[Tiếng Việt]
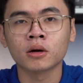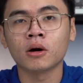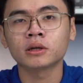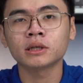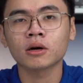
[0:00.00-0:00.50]

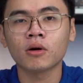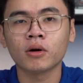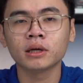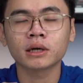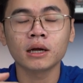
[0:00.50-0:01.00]
nó sẽ
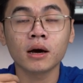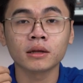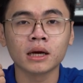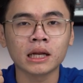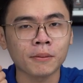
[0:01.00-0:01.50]
có những cái lợi
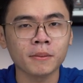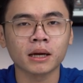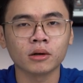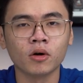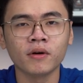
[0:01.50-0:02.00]
thế đặc
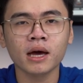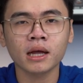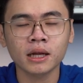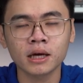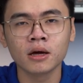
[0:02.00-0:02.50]
biệt đối với
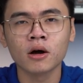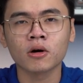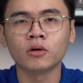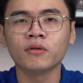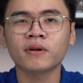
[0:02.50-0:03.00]
SSD
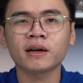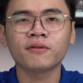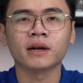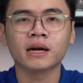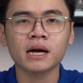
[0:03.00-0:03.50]
còn đối với các
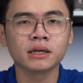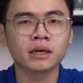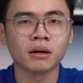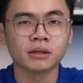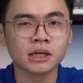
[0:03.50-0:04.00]
phần khác như
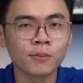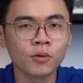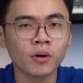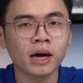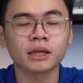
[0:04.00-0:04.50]
kiểu là
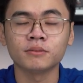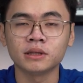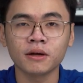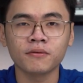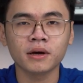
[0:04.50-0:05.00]
CPU hay thậm
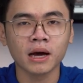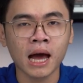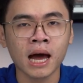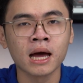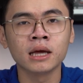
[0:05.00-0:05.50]
chí là
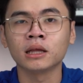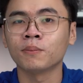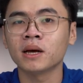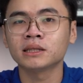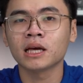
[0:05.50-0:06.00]
VGA thì
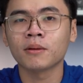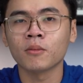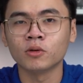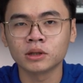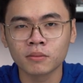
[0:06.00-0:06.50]
PCIe
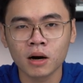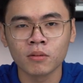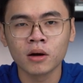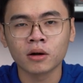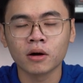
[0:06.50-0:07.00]
4.0
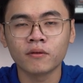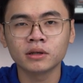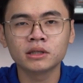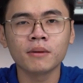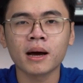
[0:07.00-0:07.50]
nó vẫn
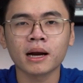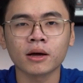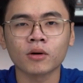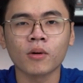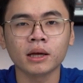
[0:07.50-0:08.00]
chưa mang lại
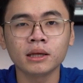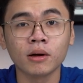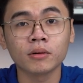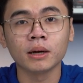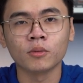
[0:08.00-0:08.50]
quá
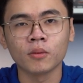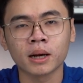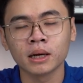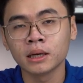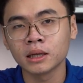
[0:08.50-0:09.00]
nhiều điểm nổi
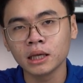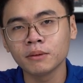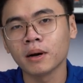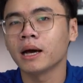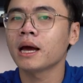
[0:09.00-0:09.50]
bật thế
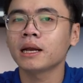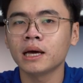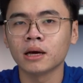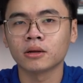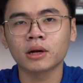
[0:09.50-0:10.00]
nhưng mà SSD
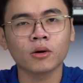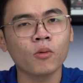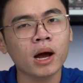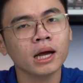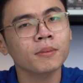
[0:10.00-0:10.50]
nó lại
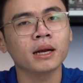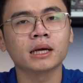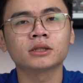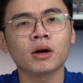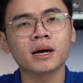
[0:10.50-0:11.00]
quá khác biệt
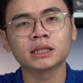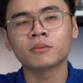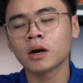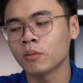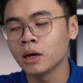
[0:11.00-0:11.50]
khi soi
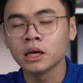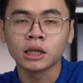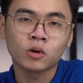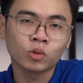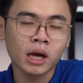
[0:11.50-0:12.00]
3.0
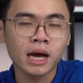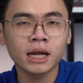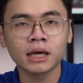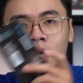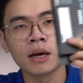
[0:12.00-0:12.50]
thì cụ thể ở
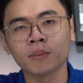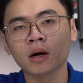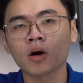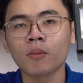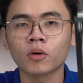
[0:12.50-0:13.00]
đây nó
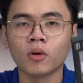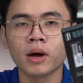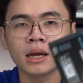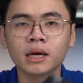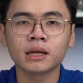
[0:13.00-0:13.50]
có một ổ
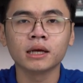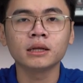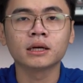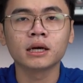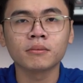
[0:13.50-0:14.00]
SSD đến
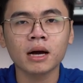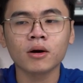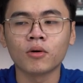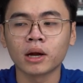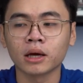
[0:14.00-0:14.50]
từ Kingmax
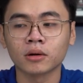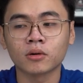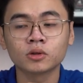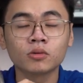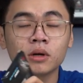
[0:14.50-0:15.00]
ổ này
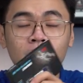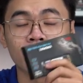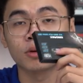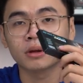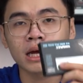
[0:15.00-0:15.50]
có dung lượng là
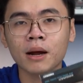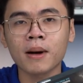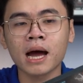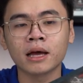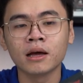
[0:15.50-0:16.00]
một terabyte